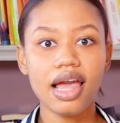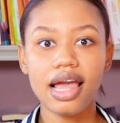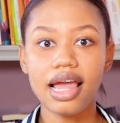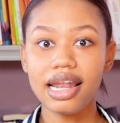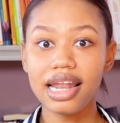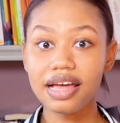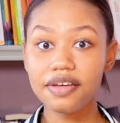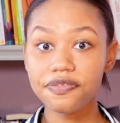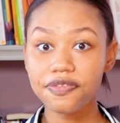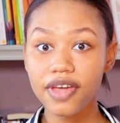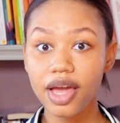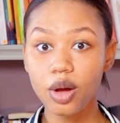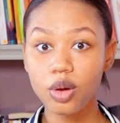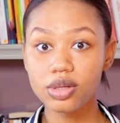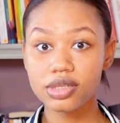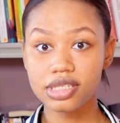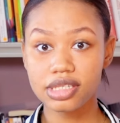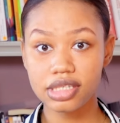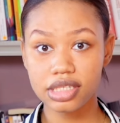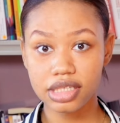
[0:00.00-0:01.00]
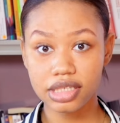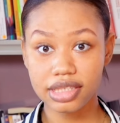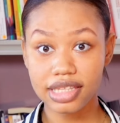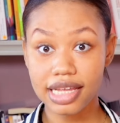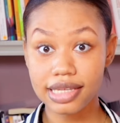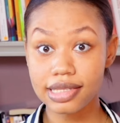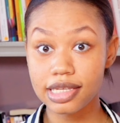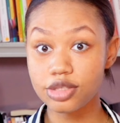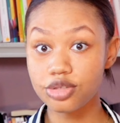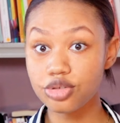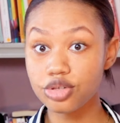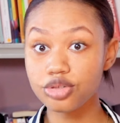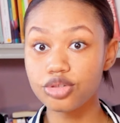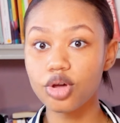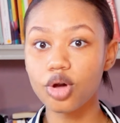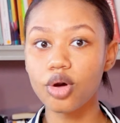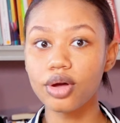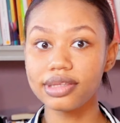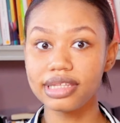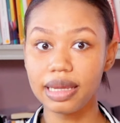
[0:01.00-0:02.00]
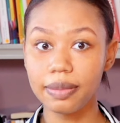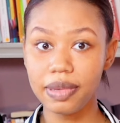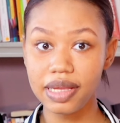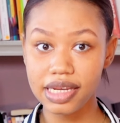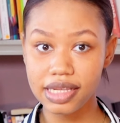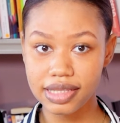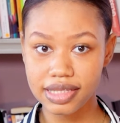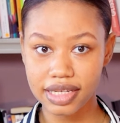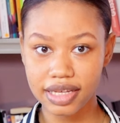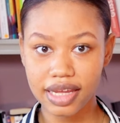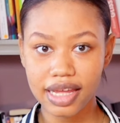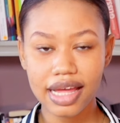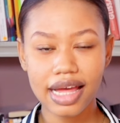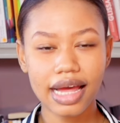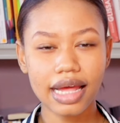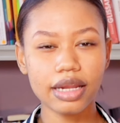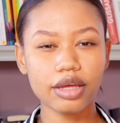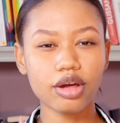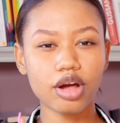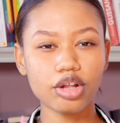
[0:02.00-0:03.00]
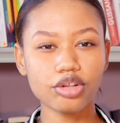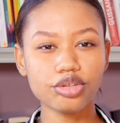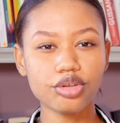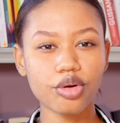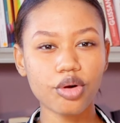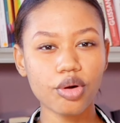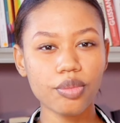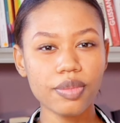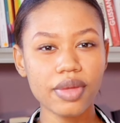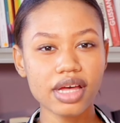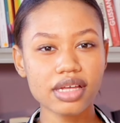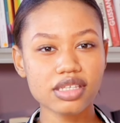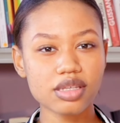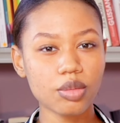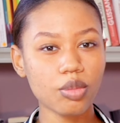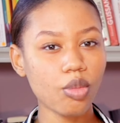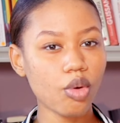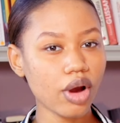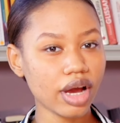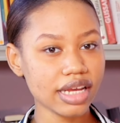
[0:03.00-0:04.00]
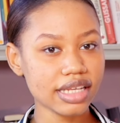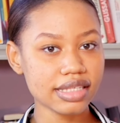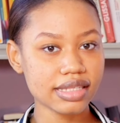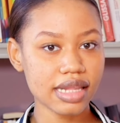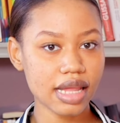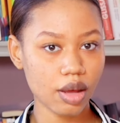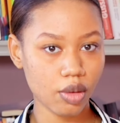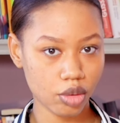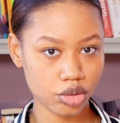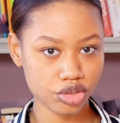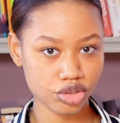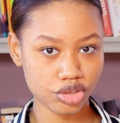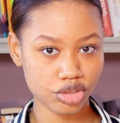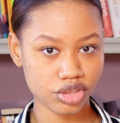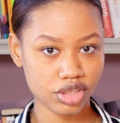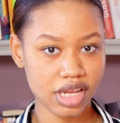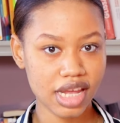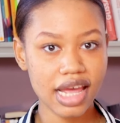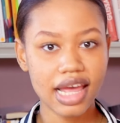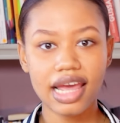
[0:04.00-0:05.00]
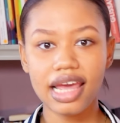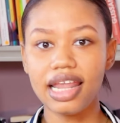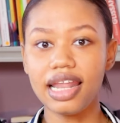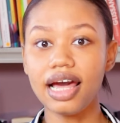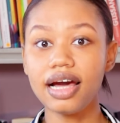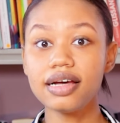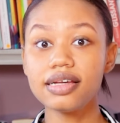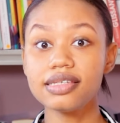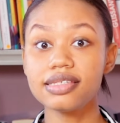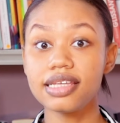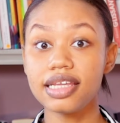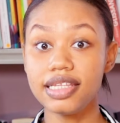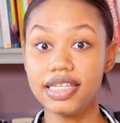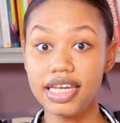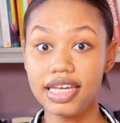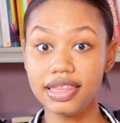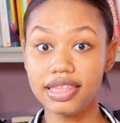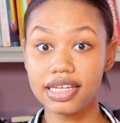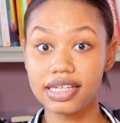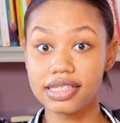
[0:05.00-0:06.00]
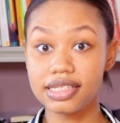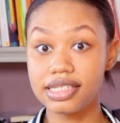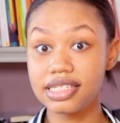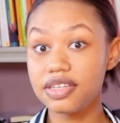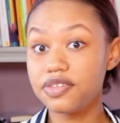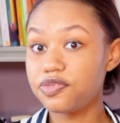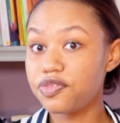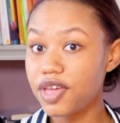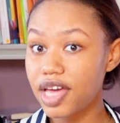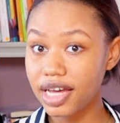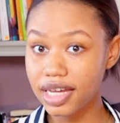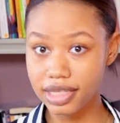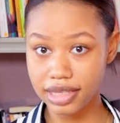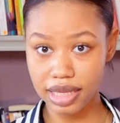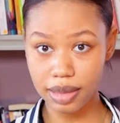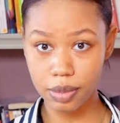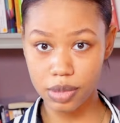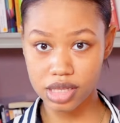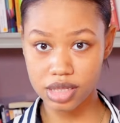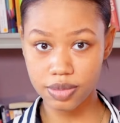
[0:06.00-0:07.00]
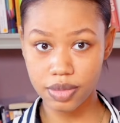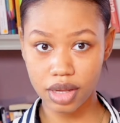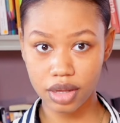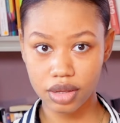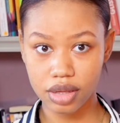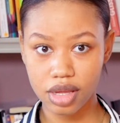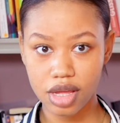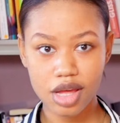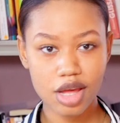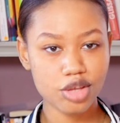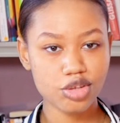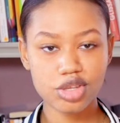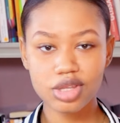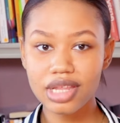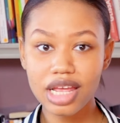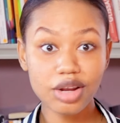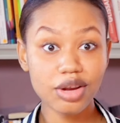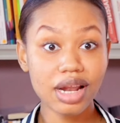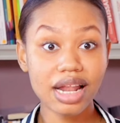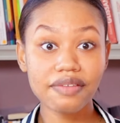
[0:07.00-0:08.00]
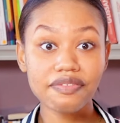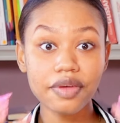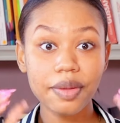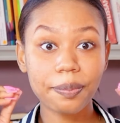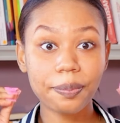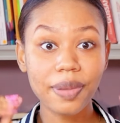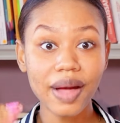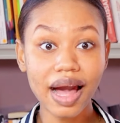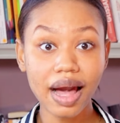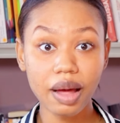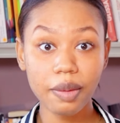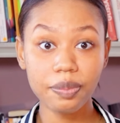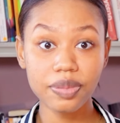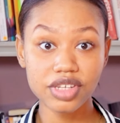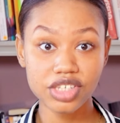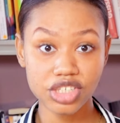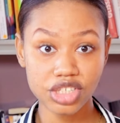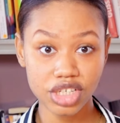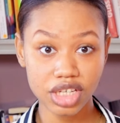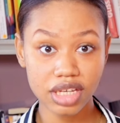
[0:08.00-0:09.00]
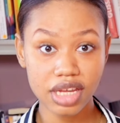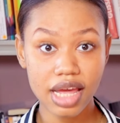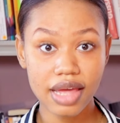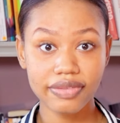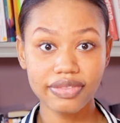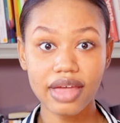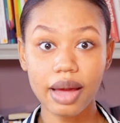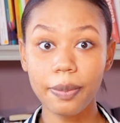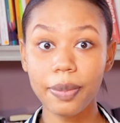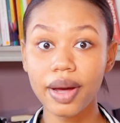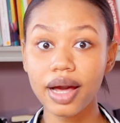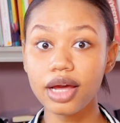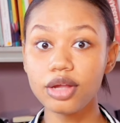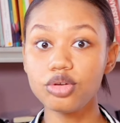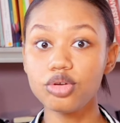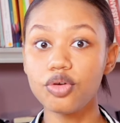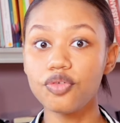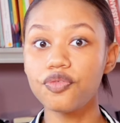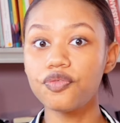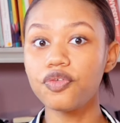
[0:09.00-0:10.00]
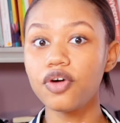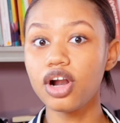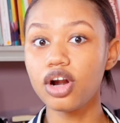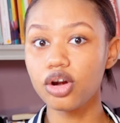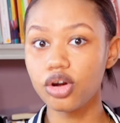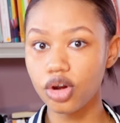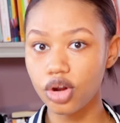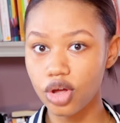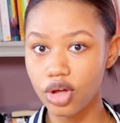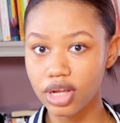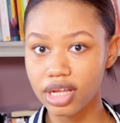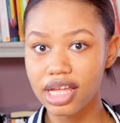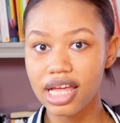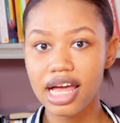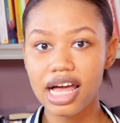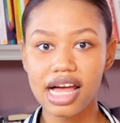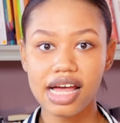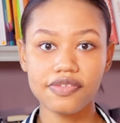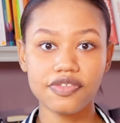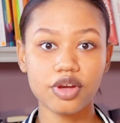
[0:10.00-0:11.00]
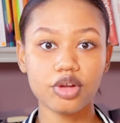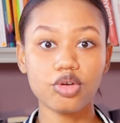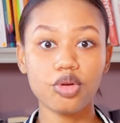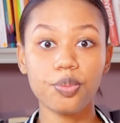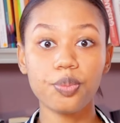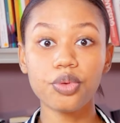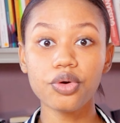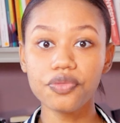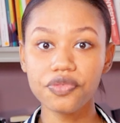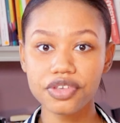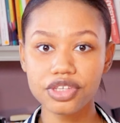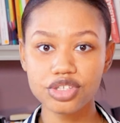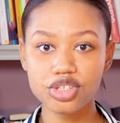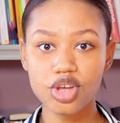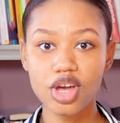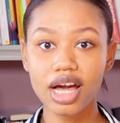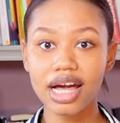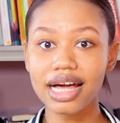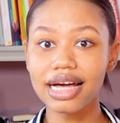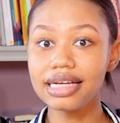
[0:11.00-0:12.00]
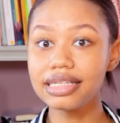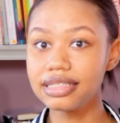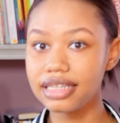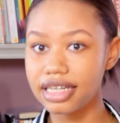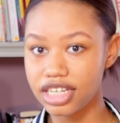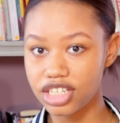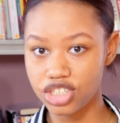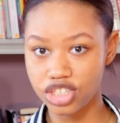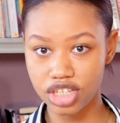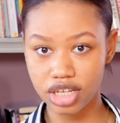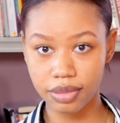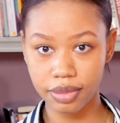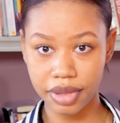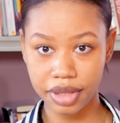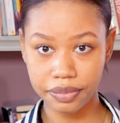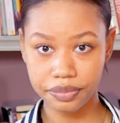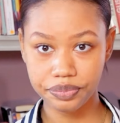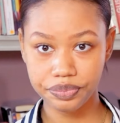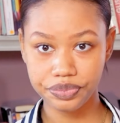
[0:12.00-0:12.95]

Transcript: Elle a fait aussi des études de comptabilité à l'école de commerce Maurice Laroche. Elle a enseigné dans divers établissements. Cela ne l'avait pas empêchée d'apprendre le folklore avec le professeur André Germain.